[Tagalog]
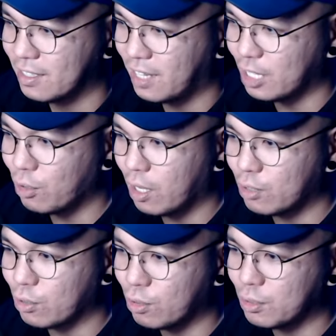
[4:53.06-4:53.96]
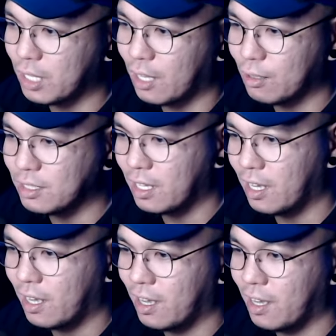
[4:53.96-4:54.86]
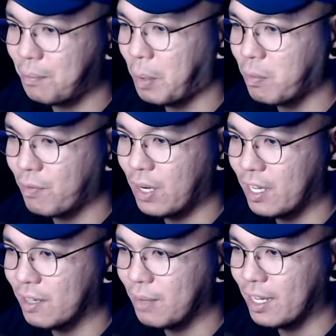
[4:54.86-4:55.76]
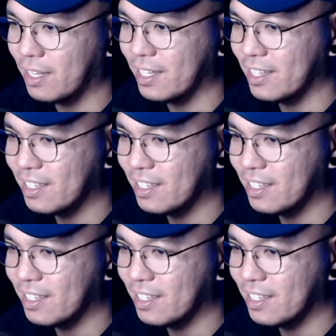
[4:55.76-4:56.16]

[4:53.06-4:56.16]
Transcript: Ano ah, tugtog sa ano sa pagbo-vlog mga ganun.